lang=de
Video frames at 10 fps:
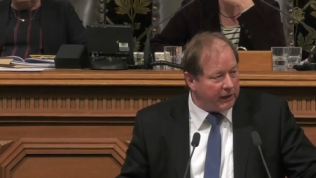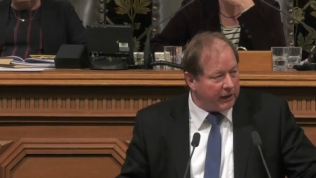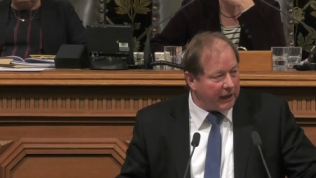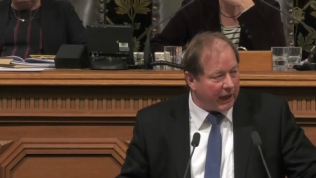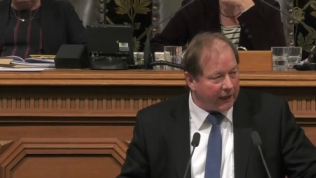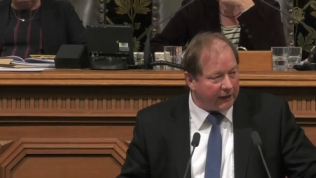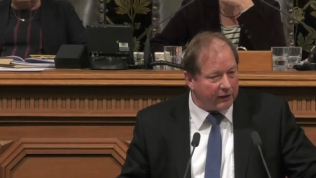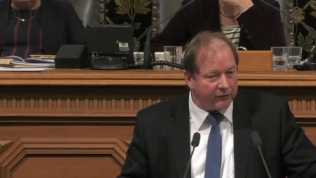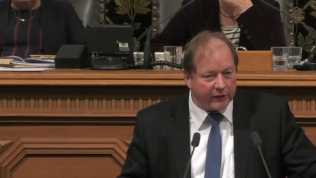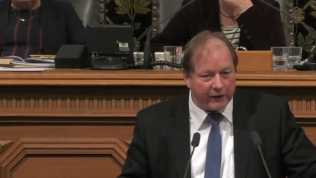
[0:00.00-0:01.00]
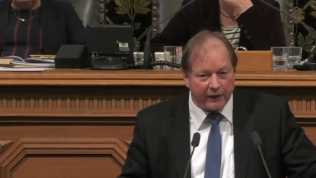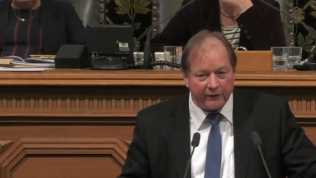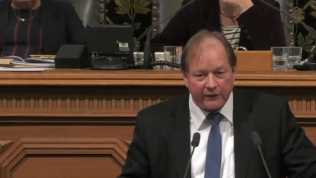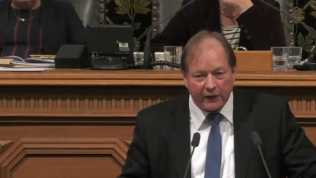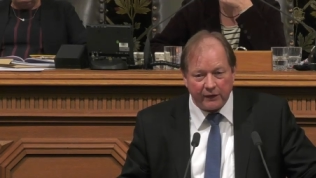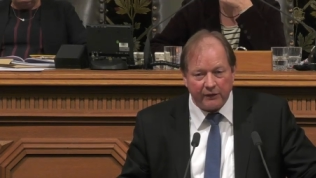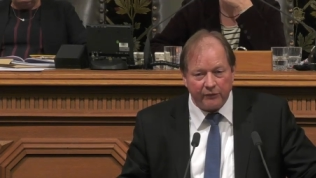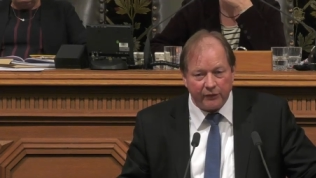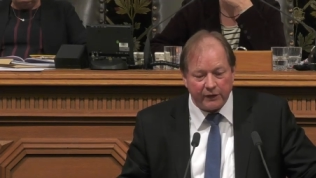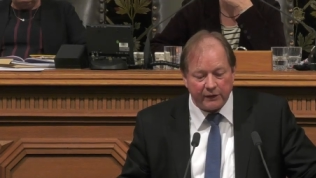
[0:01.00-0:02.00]
Gehandelt wird erst dann,
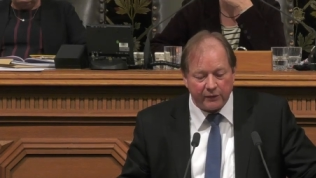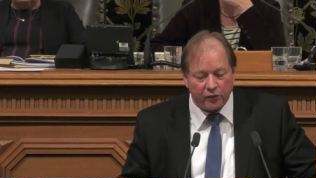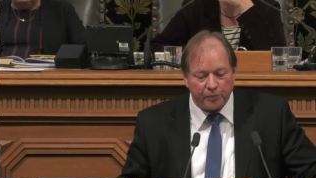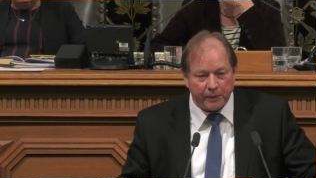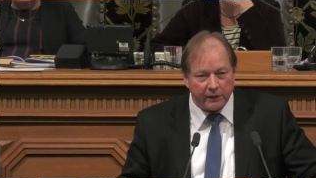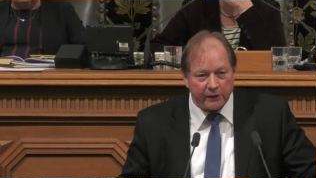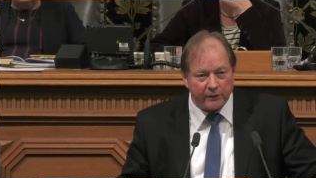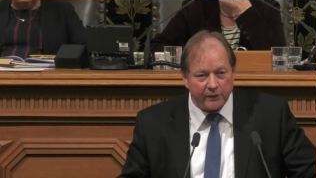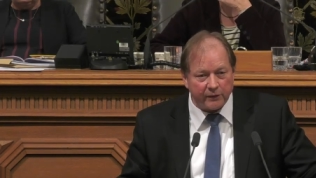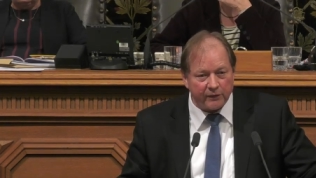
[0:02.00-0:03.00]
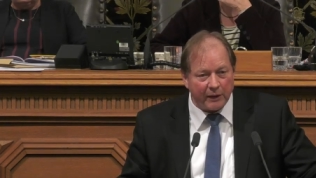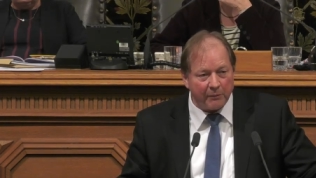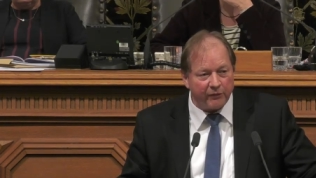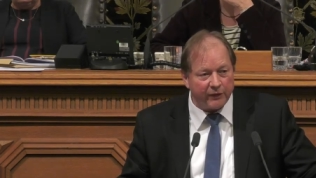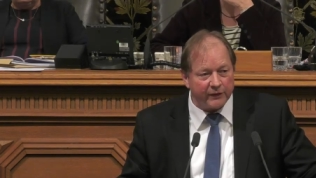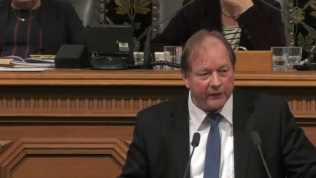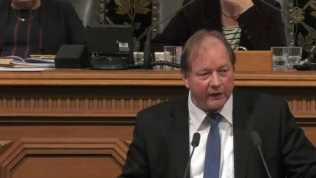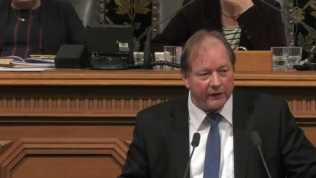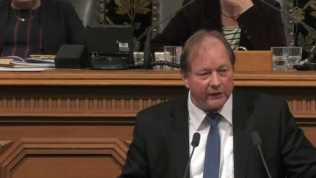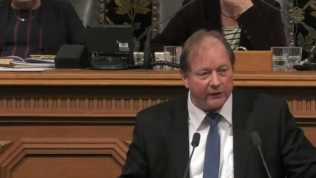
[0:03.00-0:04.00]
wenn es zu spät ist. Zusammenfassend
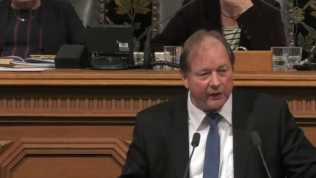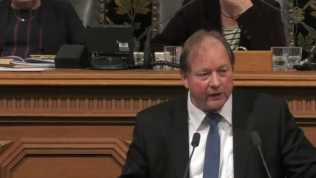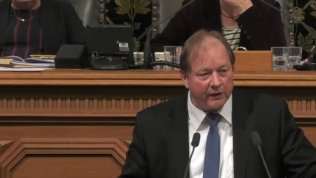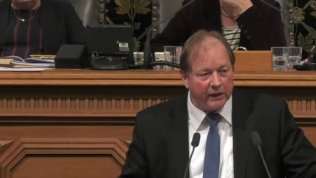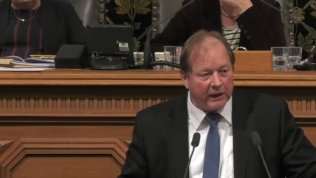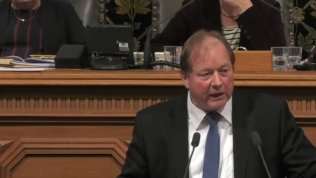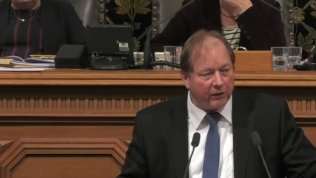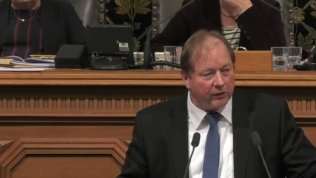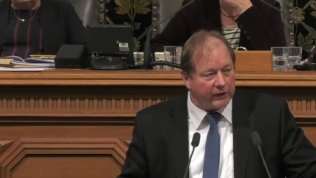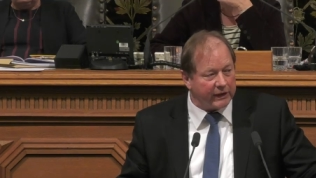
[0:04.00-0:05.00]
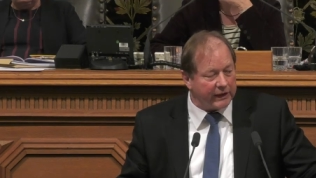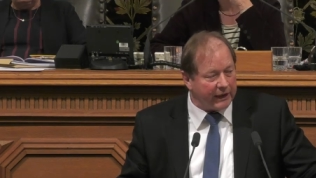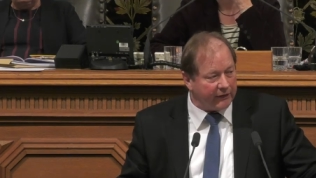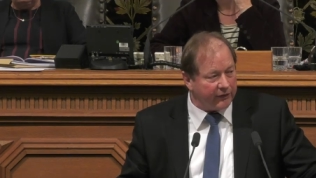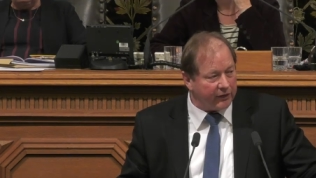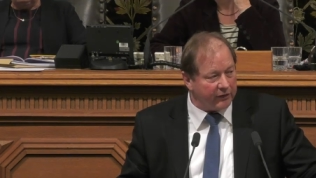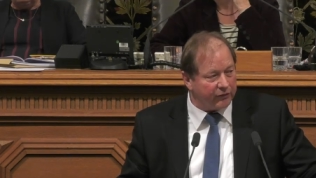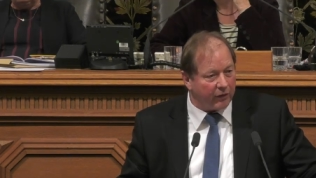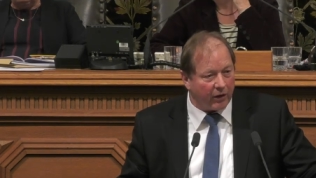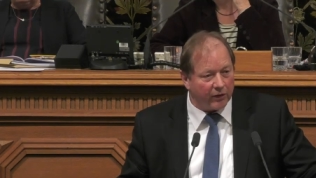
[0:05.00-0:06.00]
kann ich sagen, unter den jetzigen
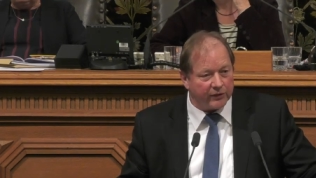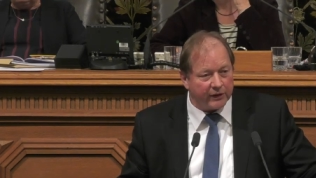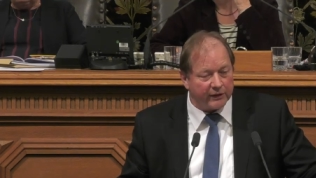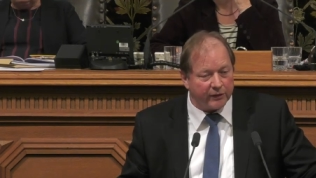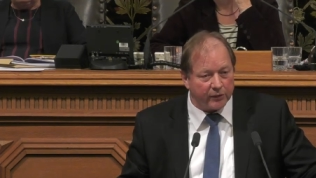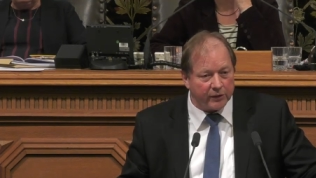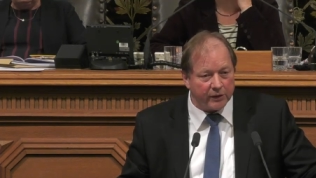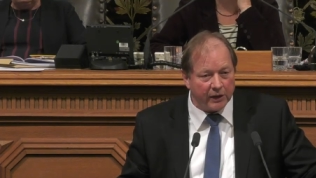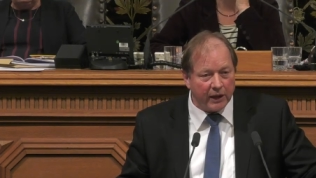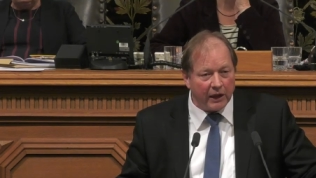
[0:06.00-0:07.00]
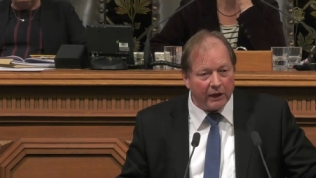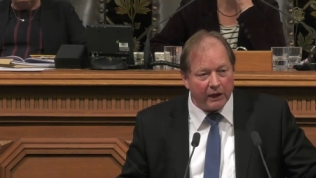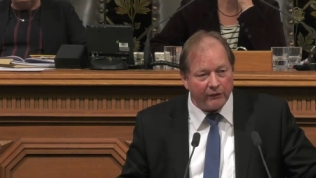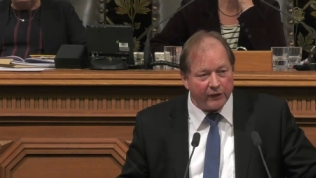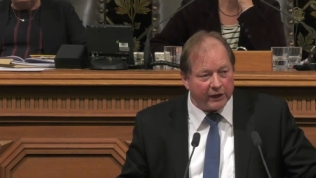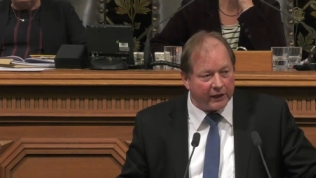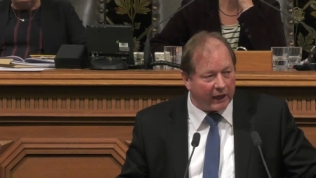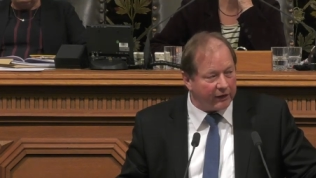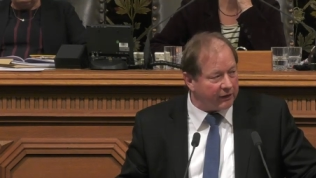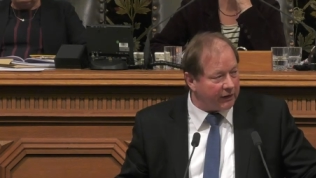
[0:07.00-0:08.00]
Voraussetzungen lehnen wir den
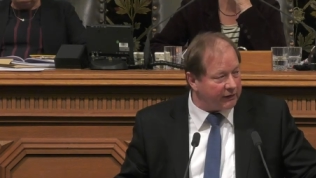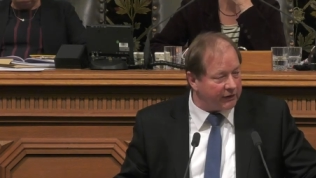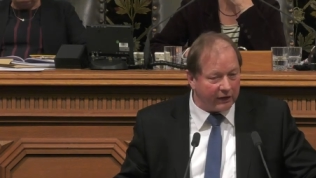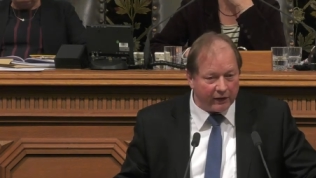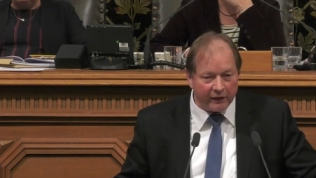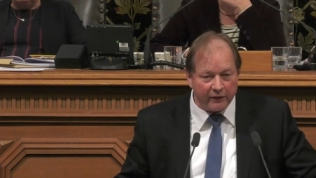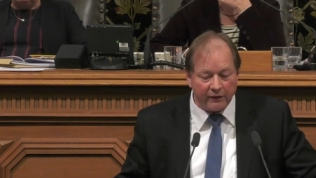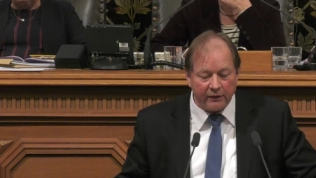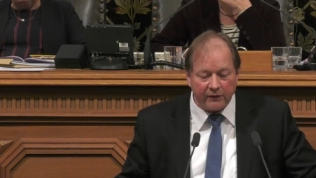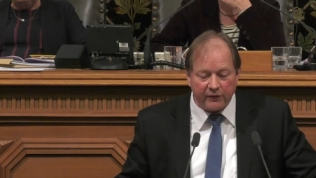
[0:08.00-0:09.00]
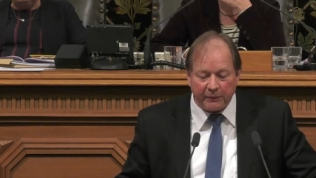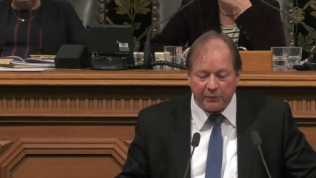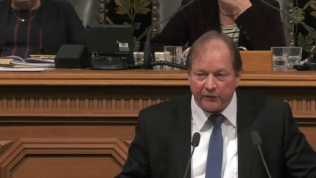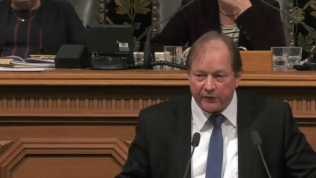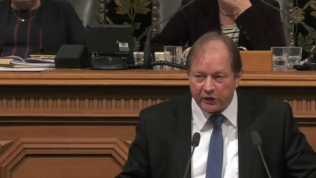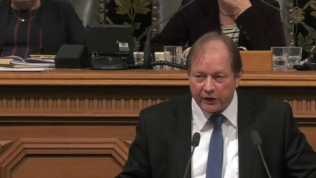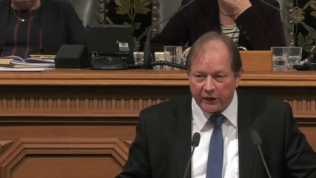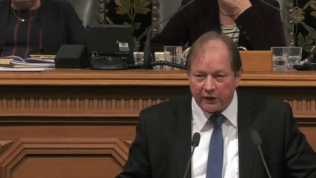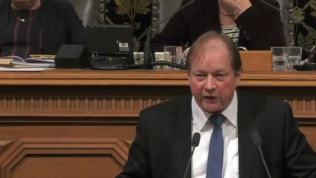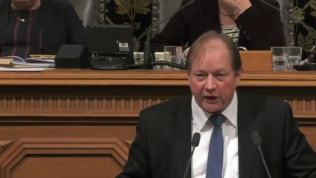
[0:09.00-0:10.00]
Antrag der Linken
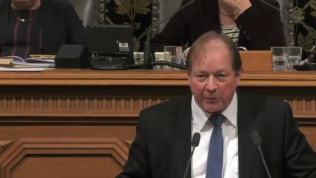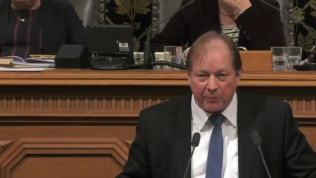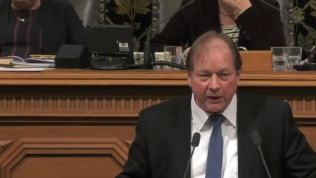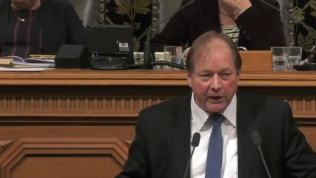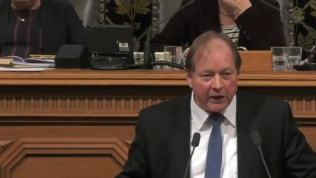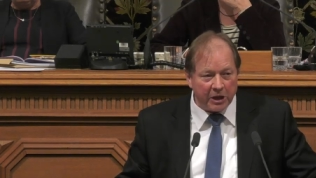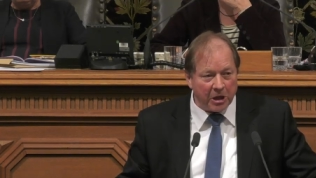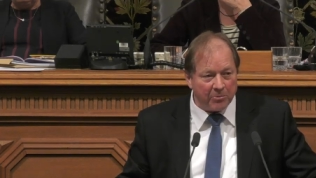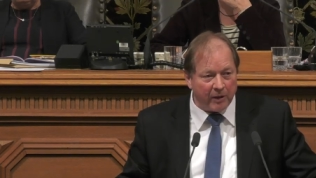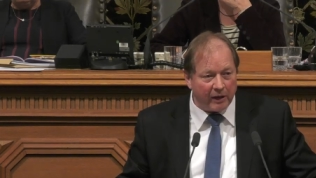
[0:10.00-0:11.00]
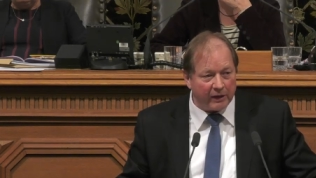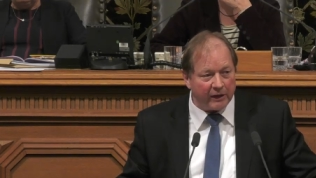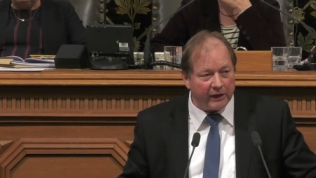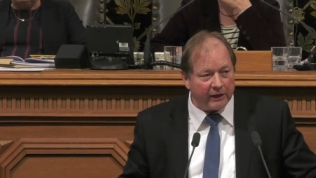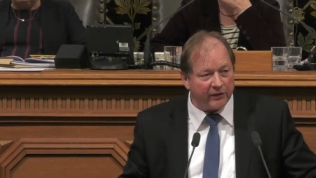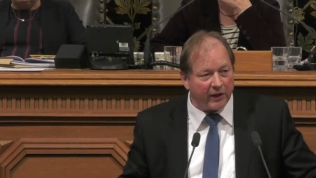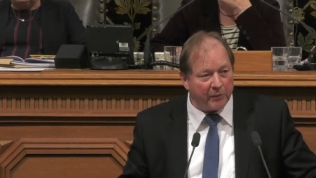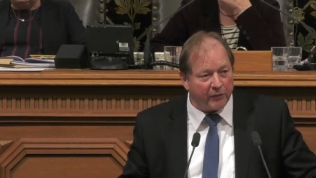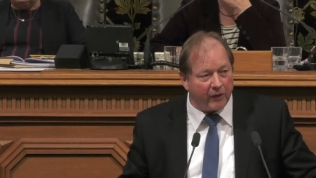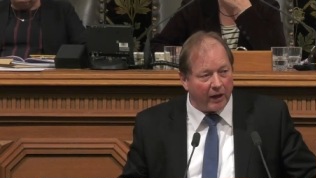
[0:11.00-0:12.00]
selbstverständlich ab. Ehemalige
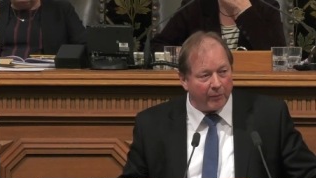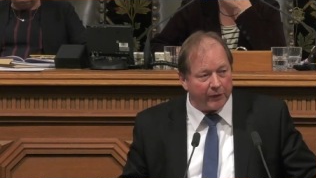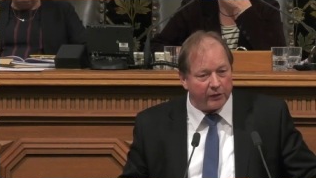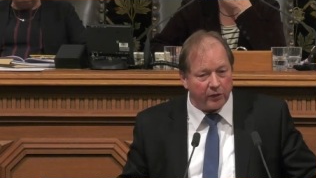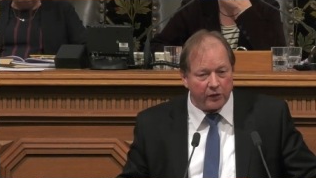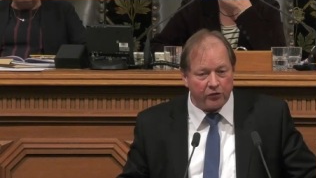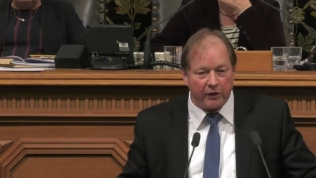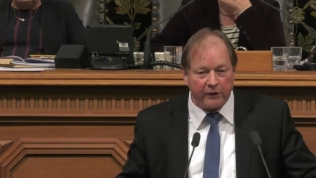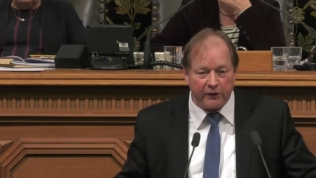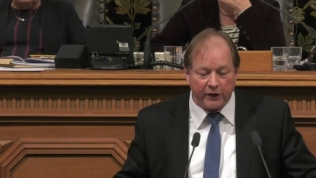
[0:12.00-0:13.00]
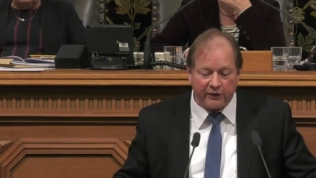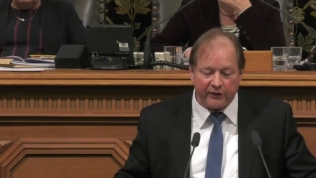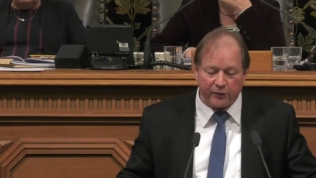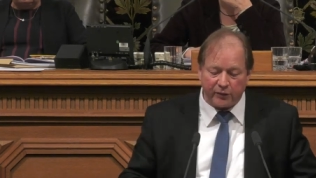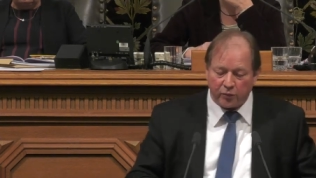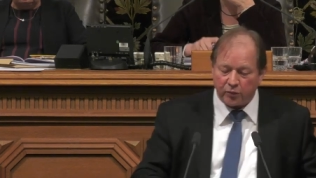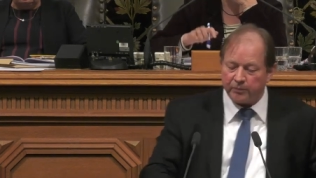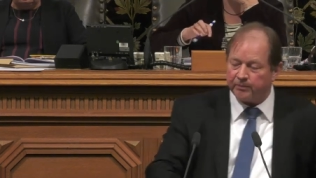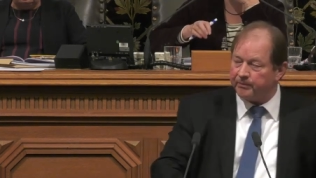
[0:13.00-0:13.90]
IS-Kämpfer haben in Deutschland nichts zu suchen.